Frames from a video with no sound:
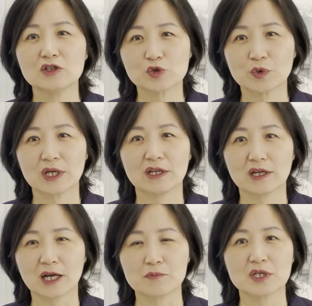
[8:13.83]

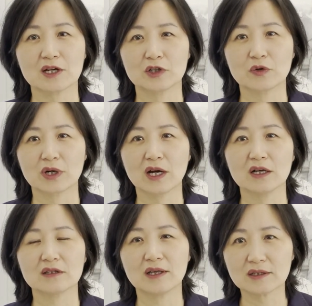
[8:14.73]
중간에
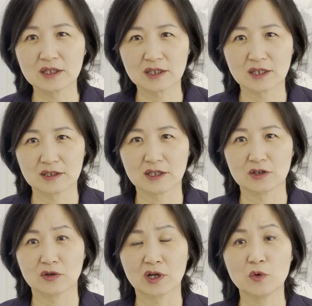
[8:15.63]
감사라던가 대기
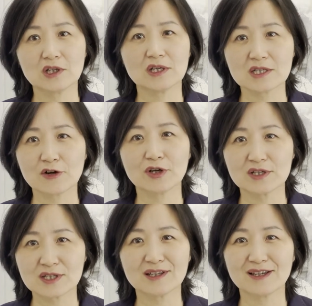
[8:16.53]
기간이라던가 특이
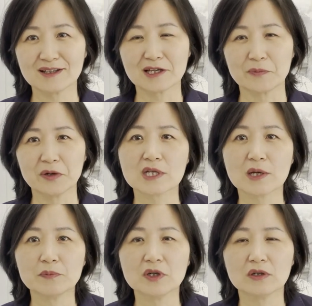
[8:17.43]
상황이 생기게 되면
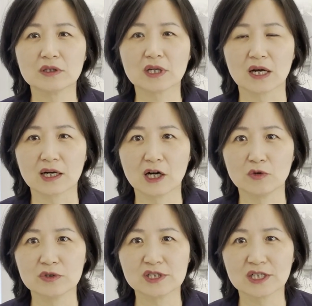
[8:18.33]
3년
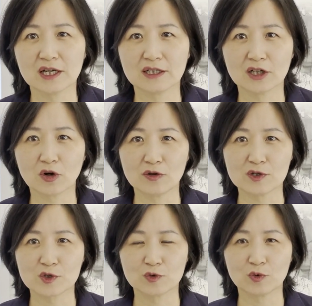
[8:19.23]
가까운 시간이
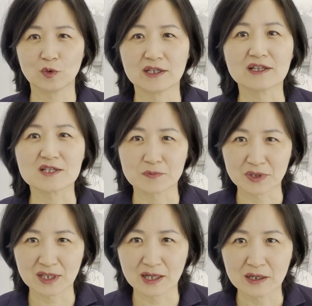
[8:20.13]
걸릴 수도
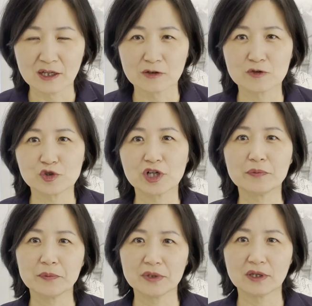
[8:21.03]
있겠습니다.
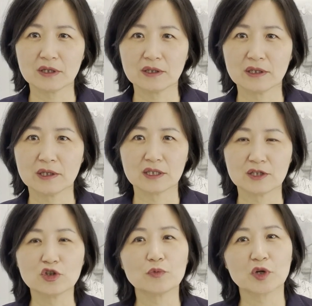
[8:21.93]
취업이민에는
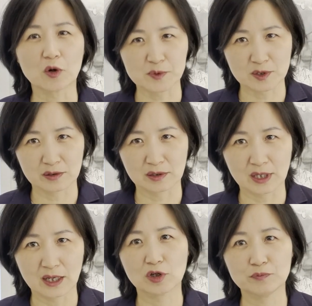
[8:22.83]
인터뷰가
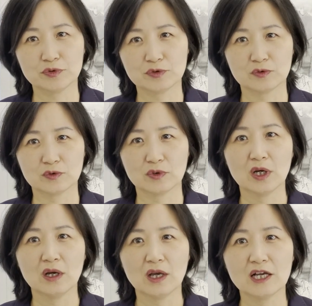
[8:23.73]
없었는데 트럼프
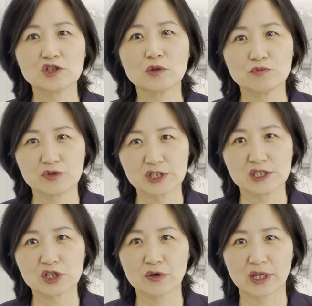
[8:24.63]
행정부
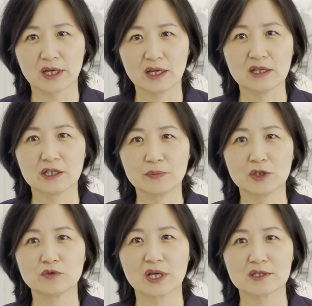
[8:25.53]
시절에
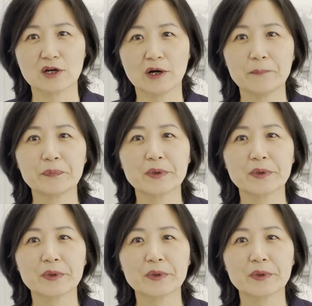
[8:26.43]
이민국에서